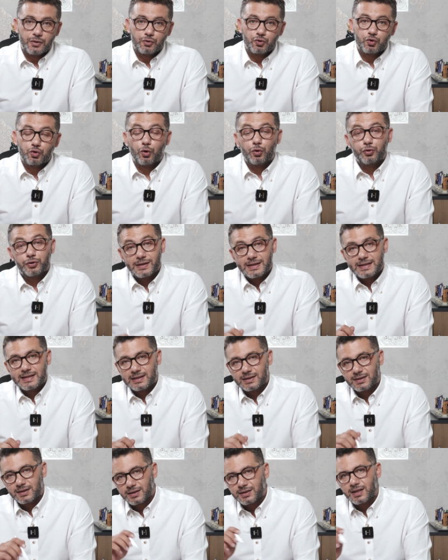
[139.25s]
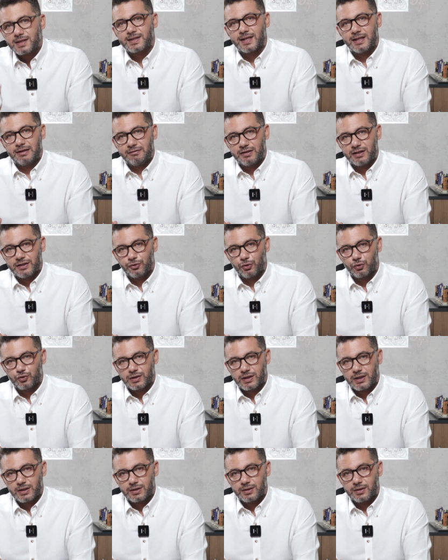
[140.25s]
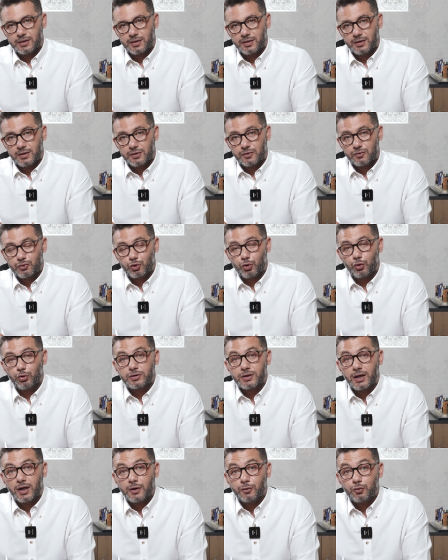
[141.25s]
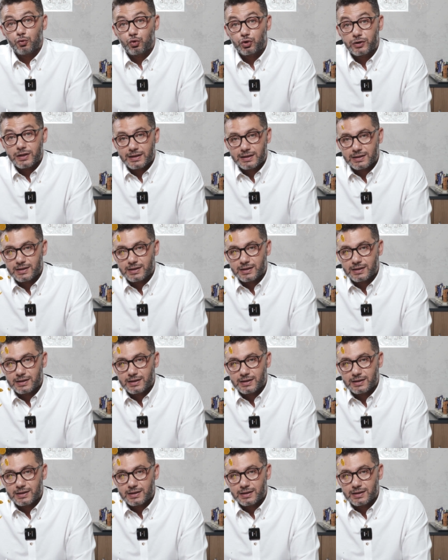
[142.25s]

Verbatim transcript: sonrasında da sevgili dostlar çok daha üste